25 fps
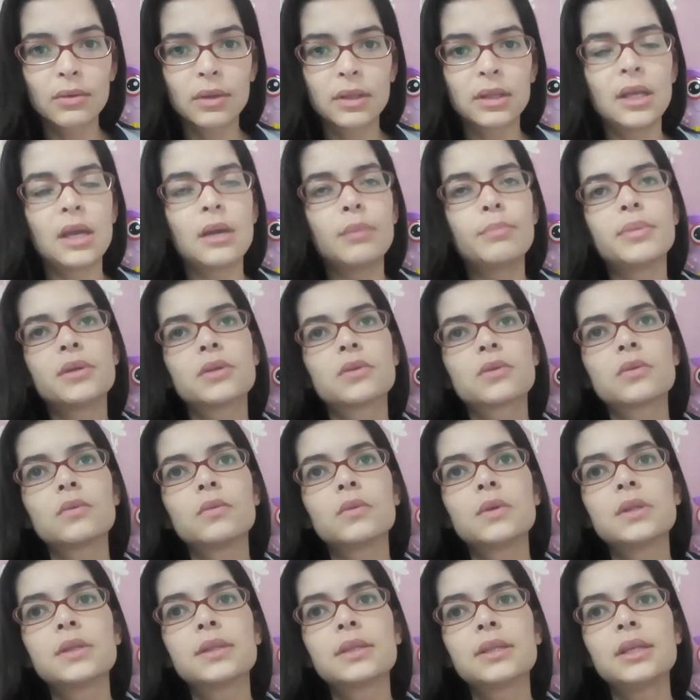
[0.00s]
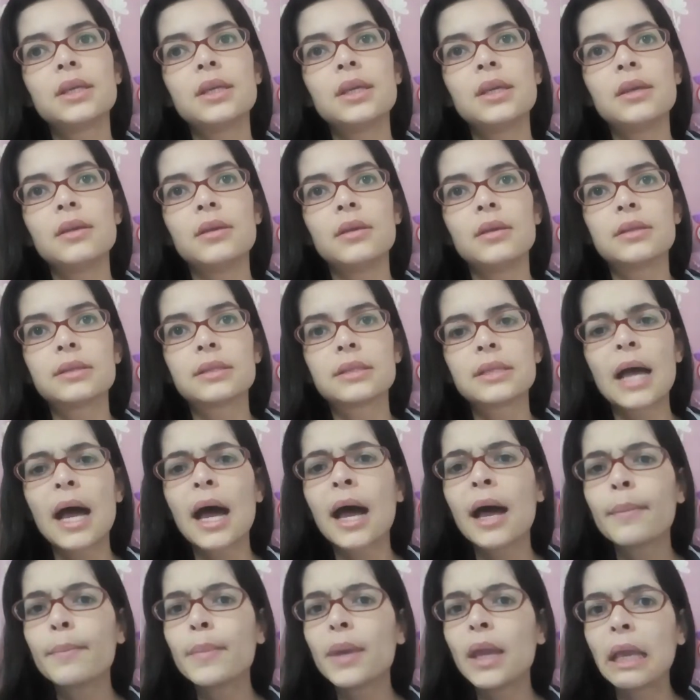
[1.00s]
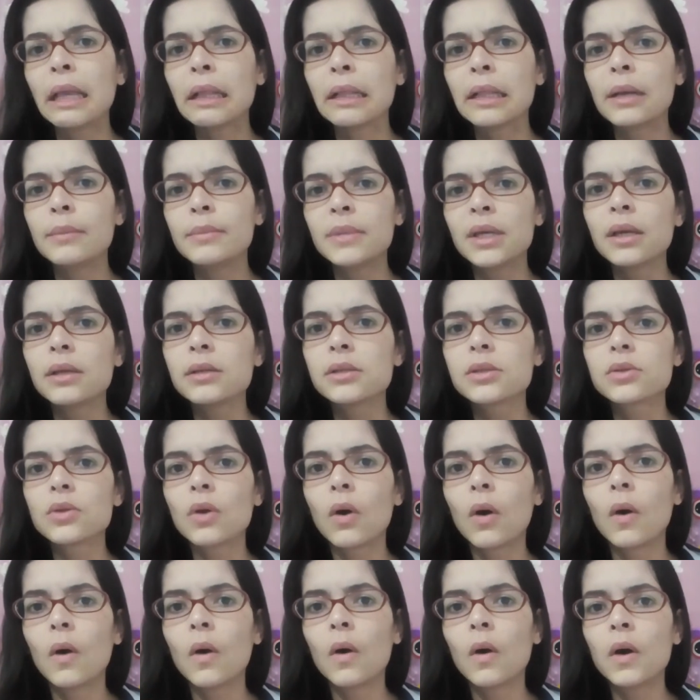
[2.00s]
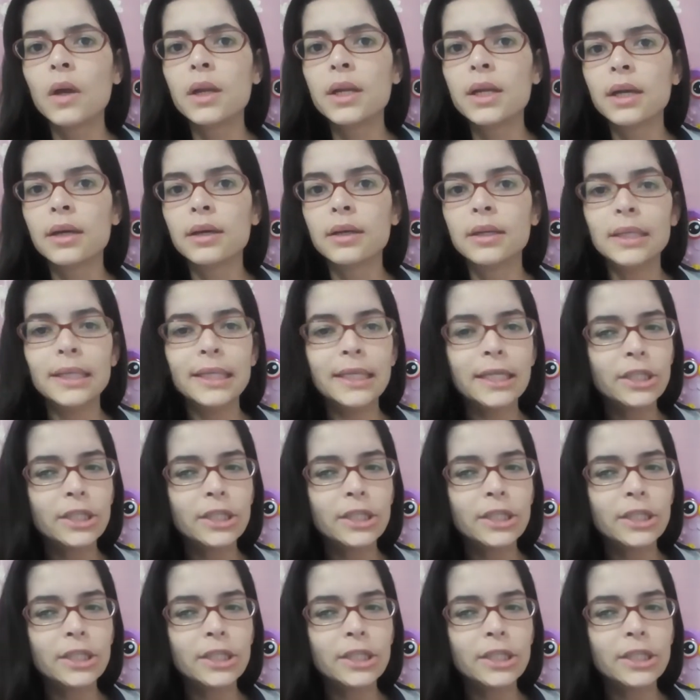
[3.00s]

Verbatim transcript: até pessoas que sabem da minha história